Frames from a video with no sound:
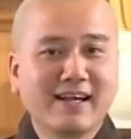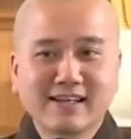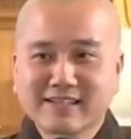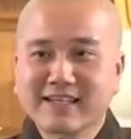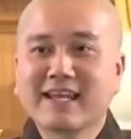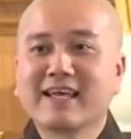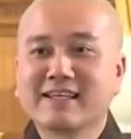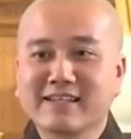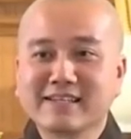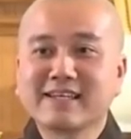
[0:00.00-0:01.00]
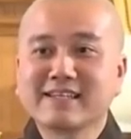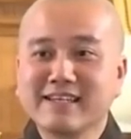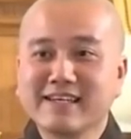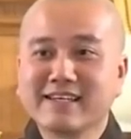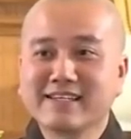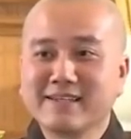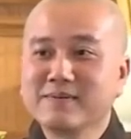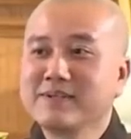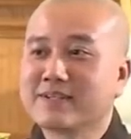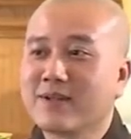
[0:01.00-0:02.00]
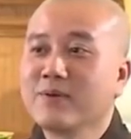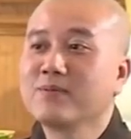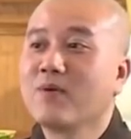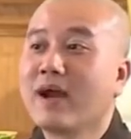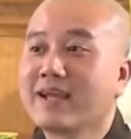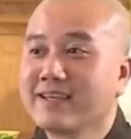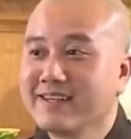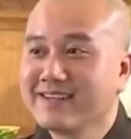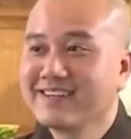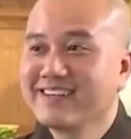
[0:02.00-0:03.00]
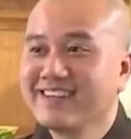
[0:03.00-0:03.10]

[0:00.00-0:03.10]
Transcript: hết cái này tới cái kia, giống như tối hôm qua vậy đó.